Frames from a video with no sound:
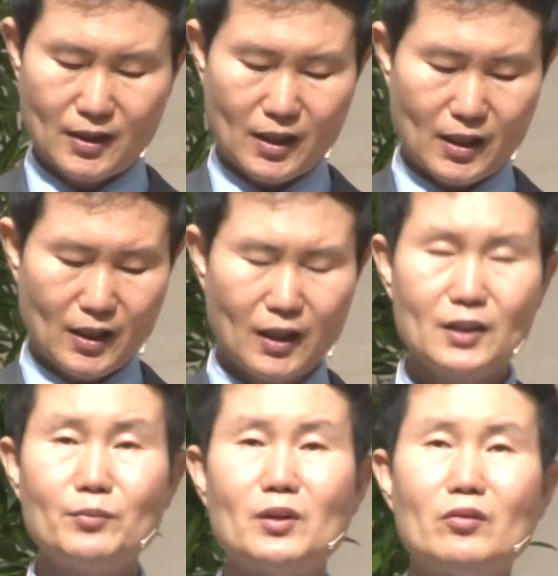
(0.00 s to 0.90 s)

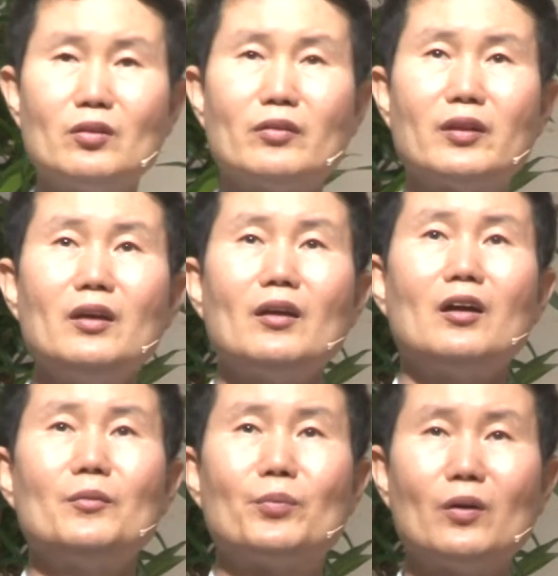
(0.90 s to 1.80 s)
하나님께서
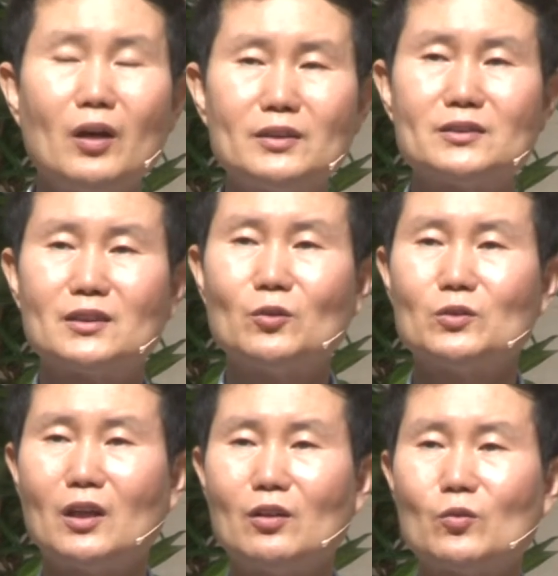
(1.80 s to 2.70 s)
세상을
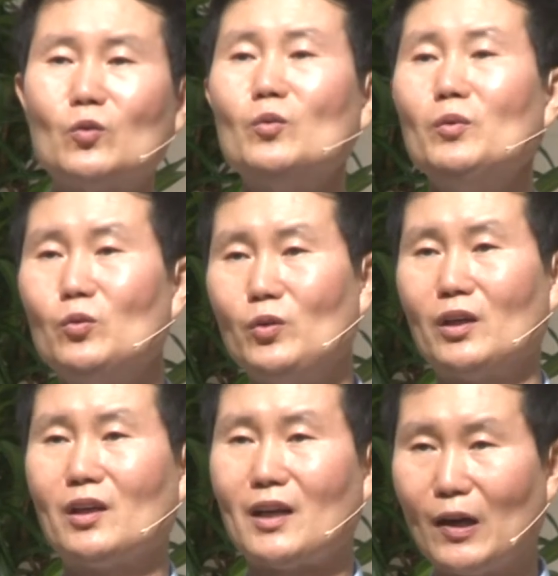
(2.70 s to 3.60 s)
변화시키고자 하는 꿈을
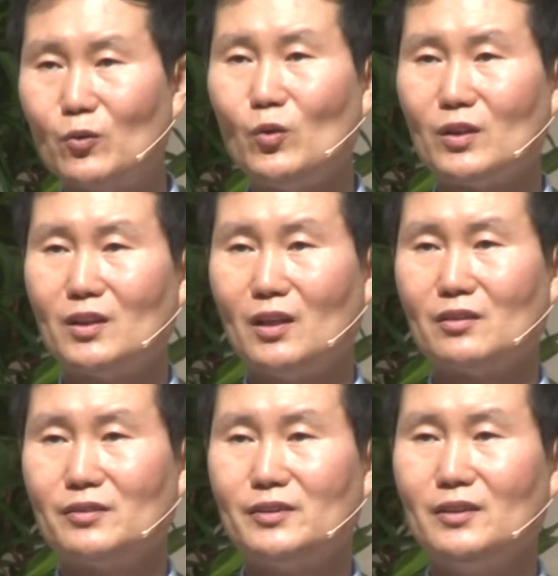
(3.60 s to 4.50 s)
우리에게 갖고
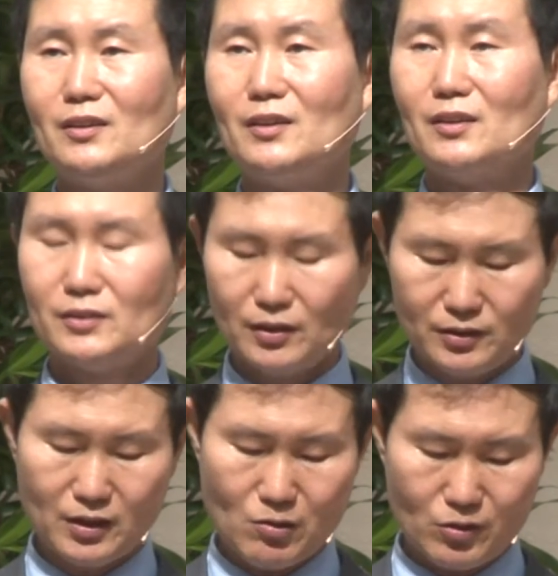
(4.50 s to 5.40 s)
있다는 것을
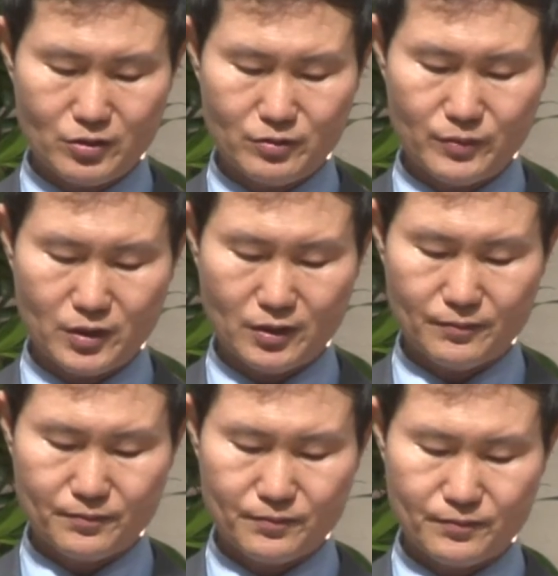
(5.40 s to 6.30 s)
전제로 하고 있습니다.
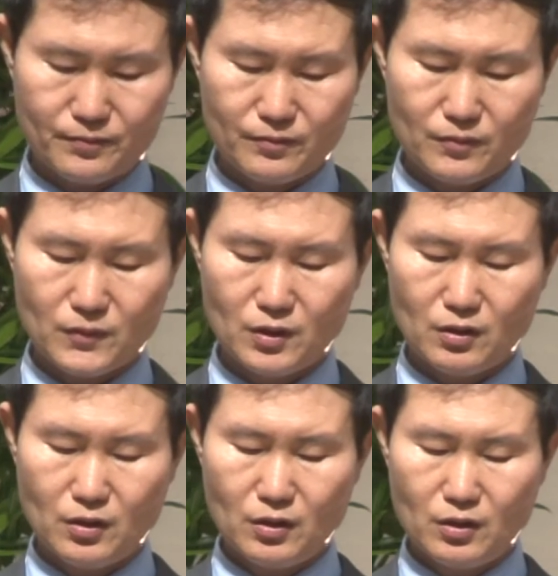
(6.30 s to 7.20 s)

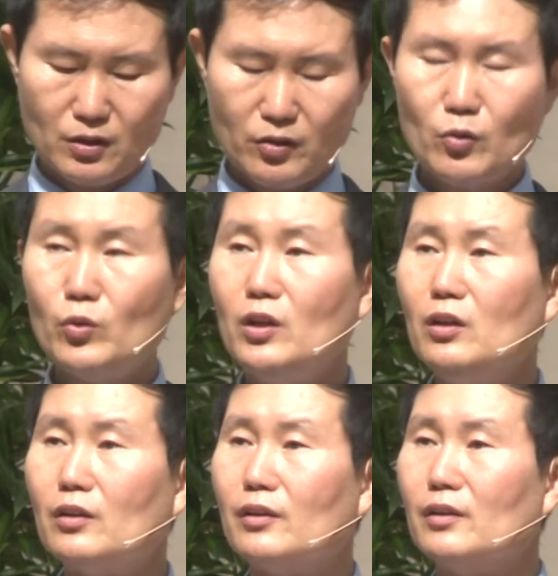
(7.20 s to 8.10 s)
그래서
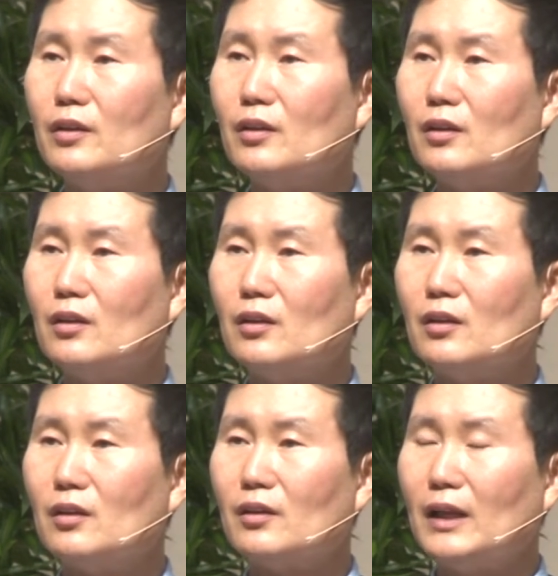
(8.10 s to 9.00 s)
우리는
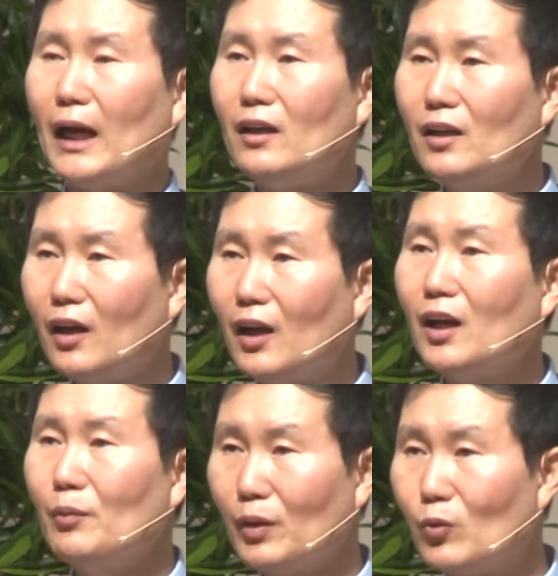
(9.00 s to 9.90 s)
나를 향한
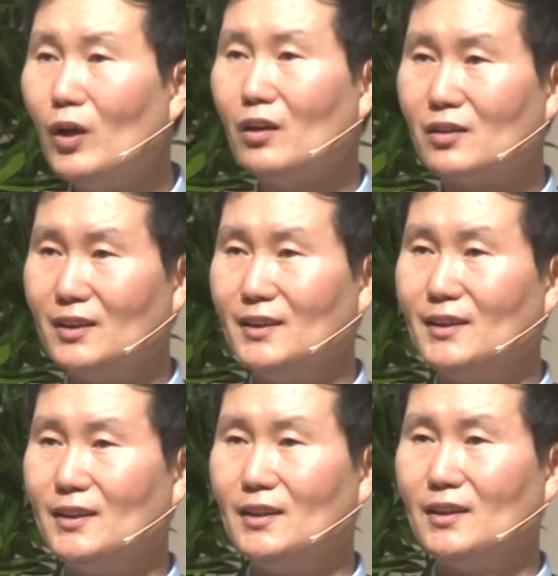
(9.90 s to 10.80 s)
하나님의 계획을
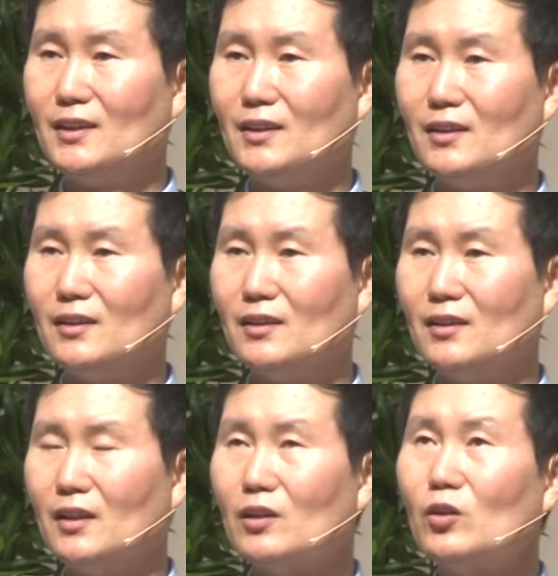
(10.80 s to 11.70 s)

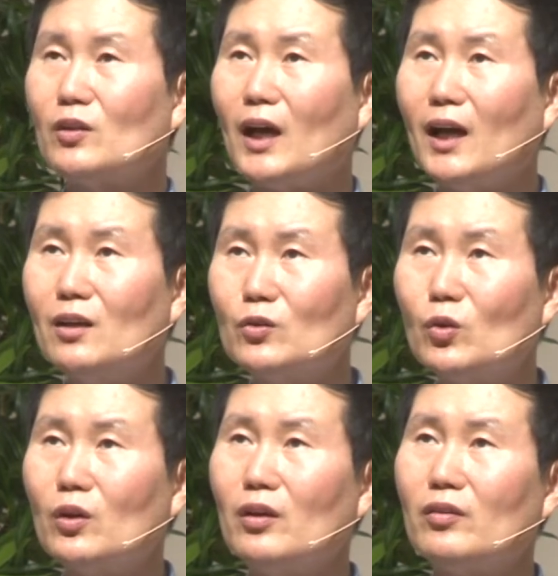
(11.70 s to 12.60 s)
그리고 나를
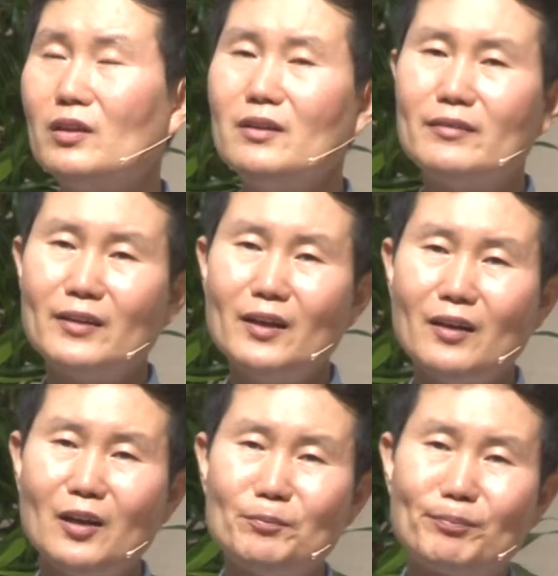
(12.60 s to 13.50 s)
통해서 이
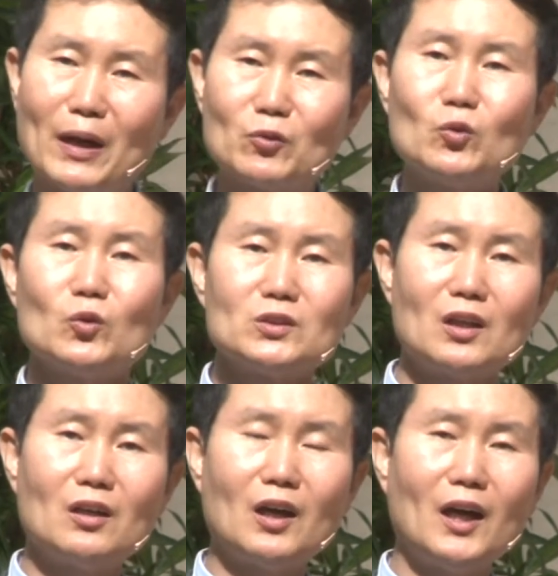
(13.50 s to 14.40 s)
세상을 바꾸고자
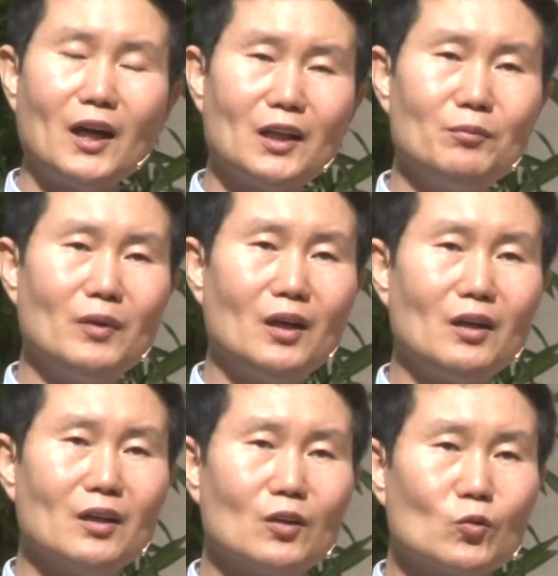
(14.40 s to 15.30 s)
하는 하나님의
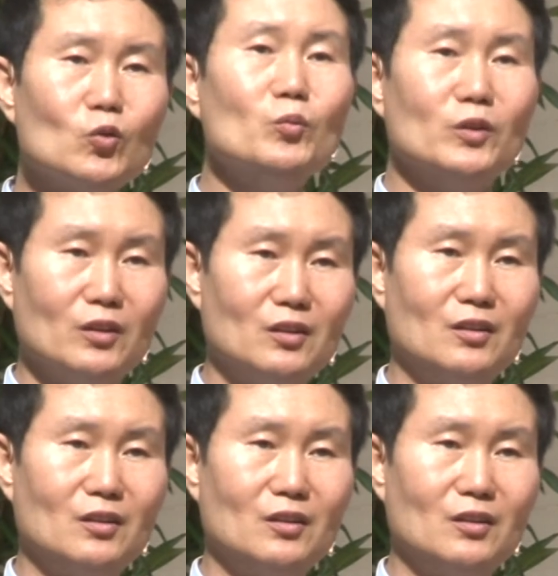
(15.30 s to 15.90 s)
꿈을